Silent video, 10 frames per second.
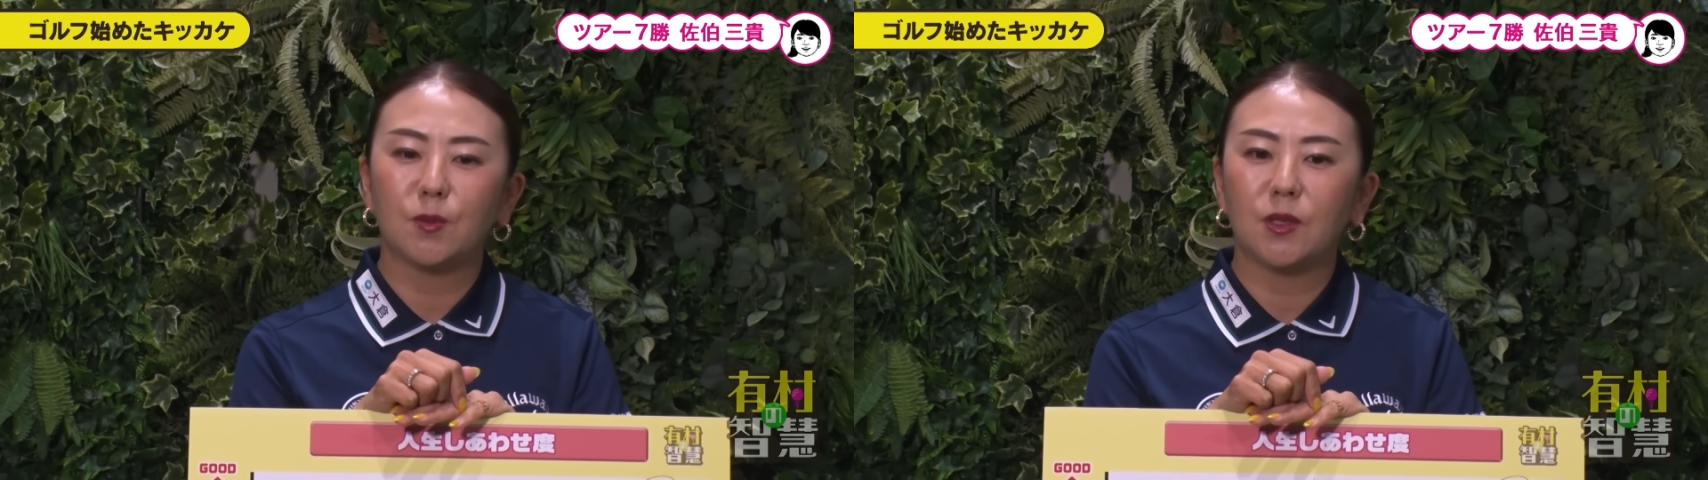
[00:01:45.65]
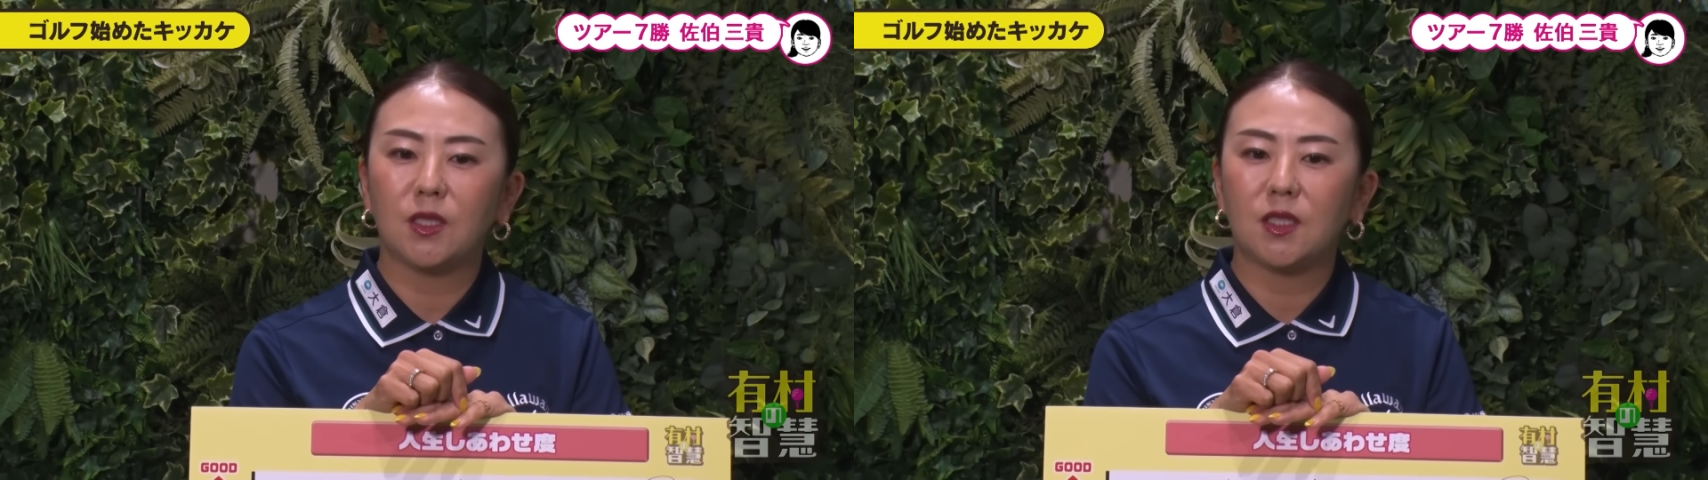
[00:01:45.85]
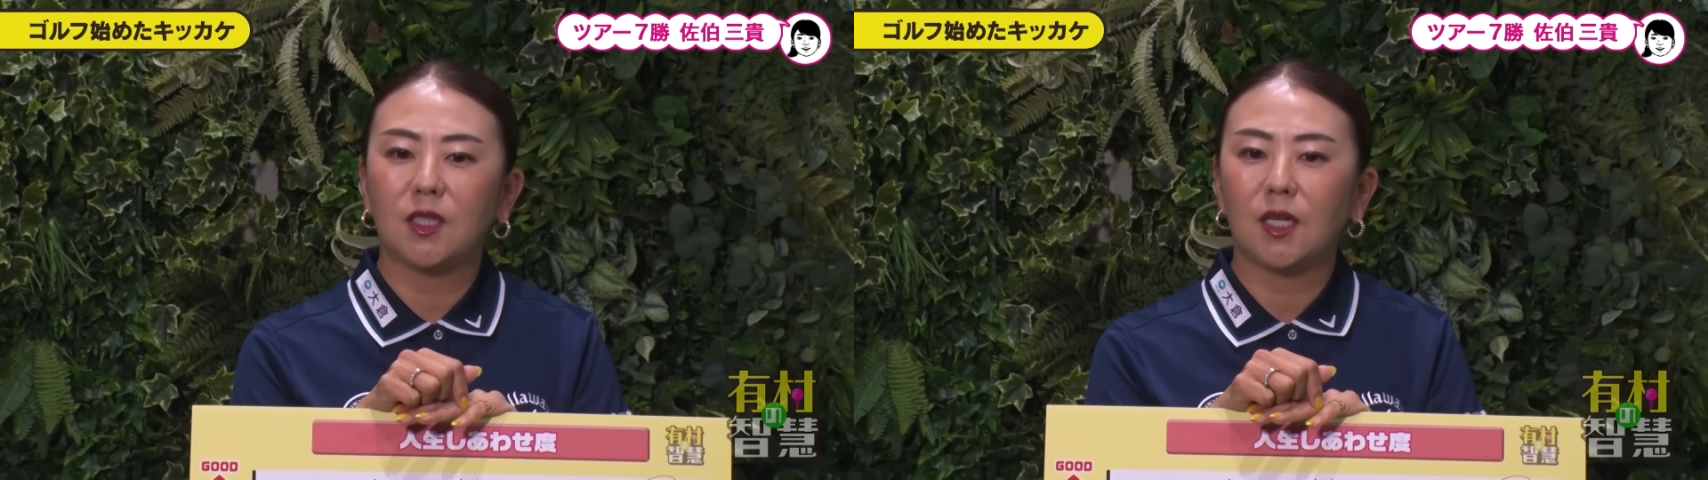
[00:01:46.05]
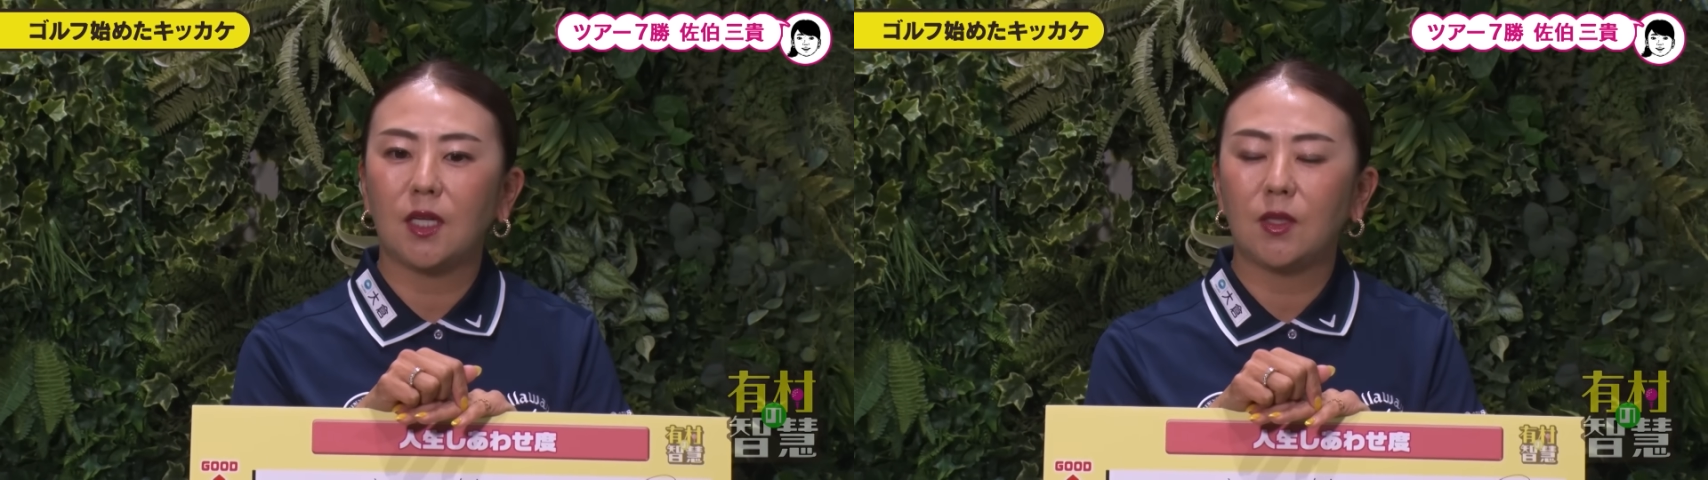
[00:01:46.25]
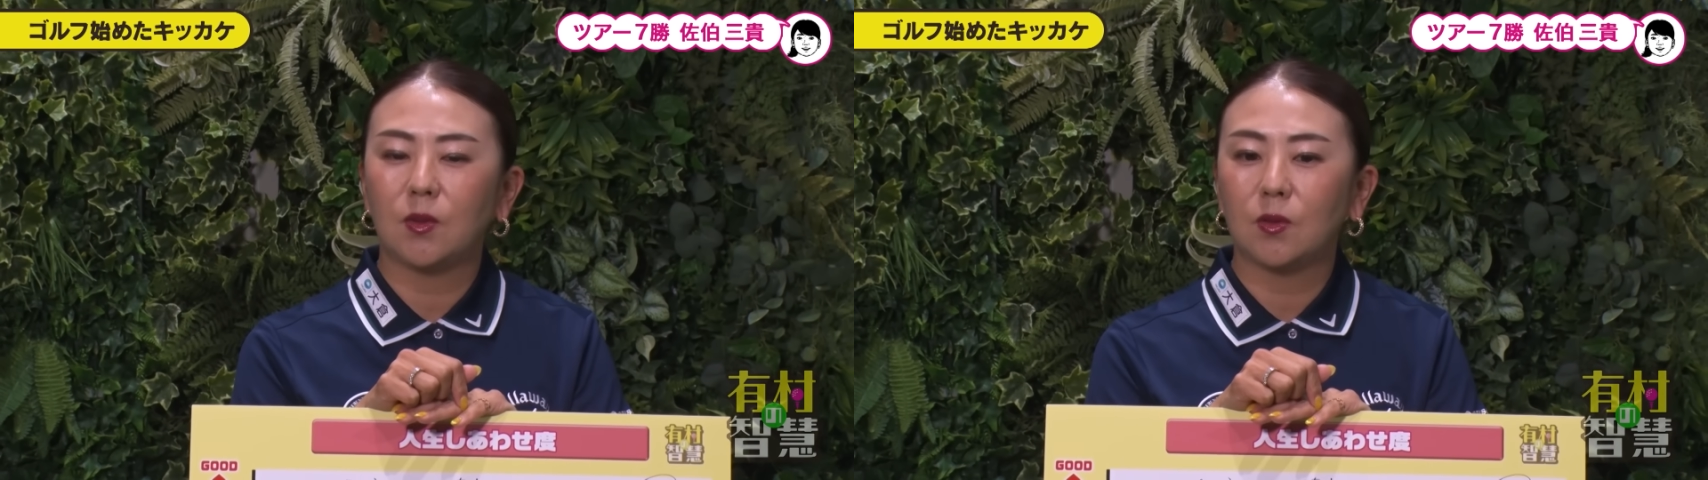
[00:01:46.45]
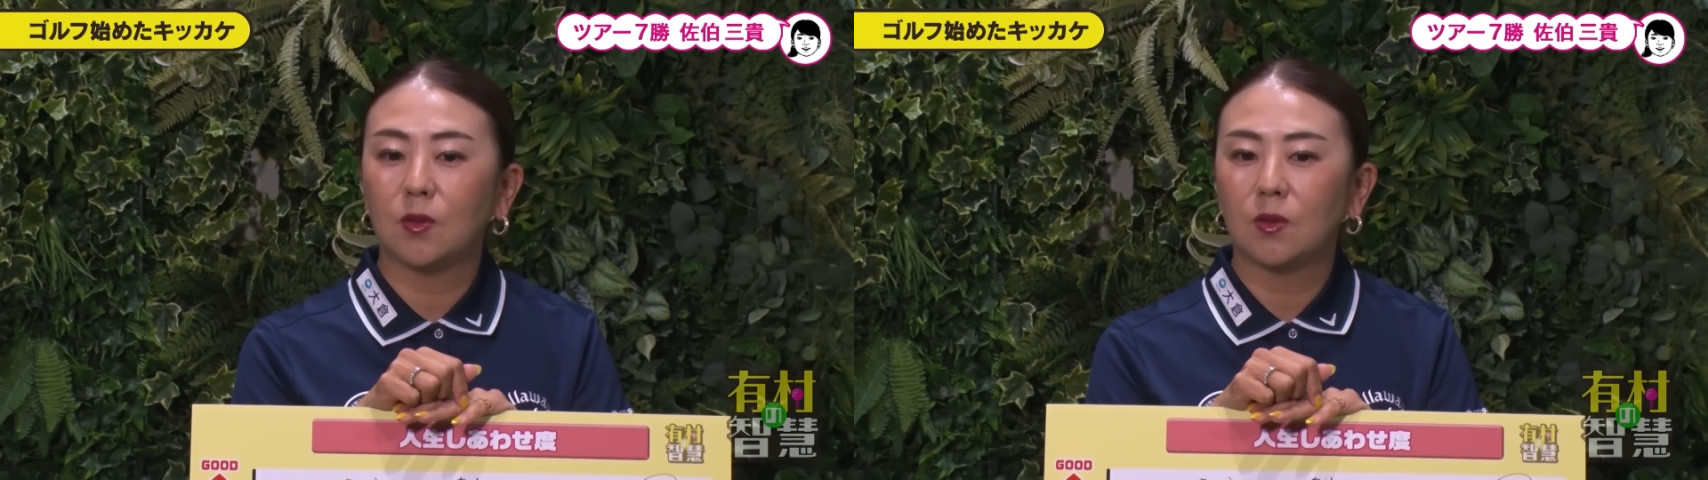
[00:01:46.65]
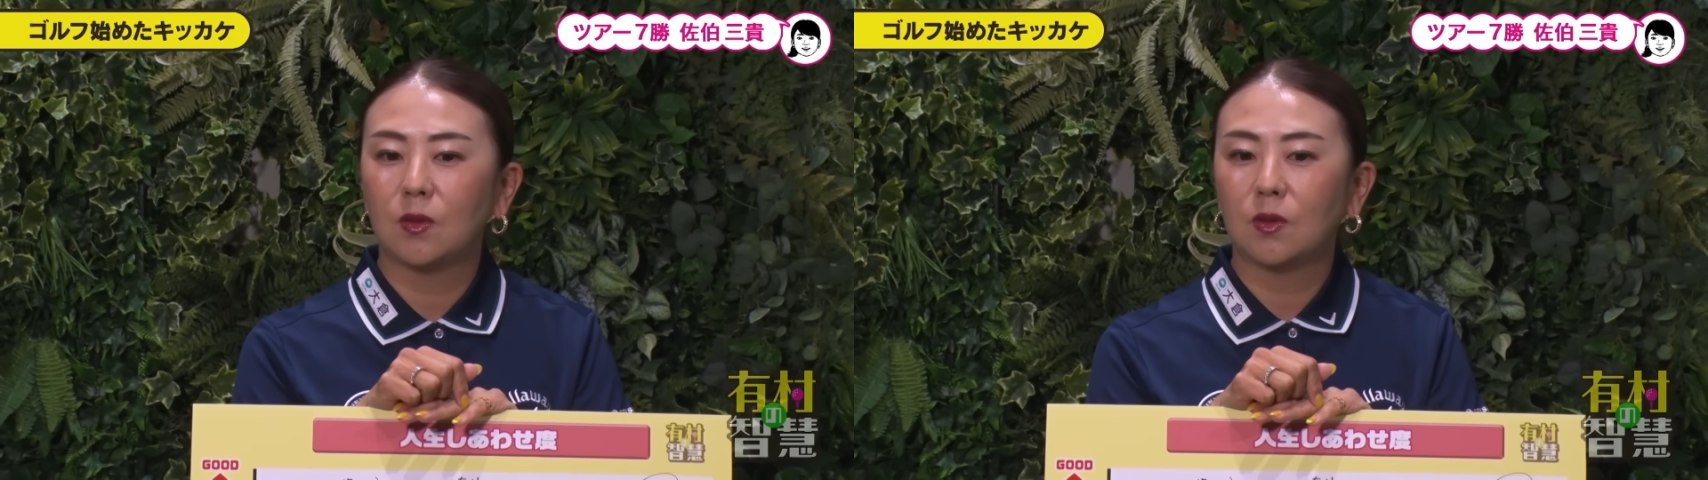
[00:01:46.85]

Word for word: 島で試合を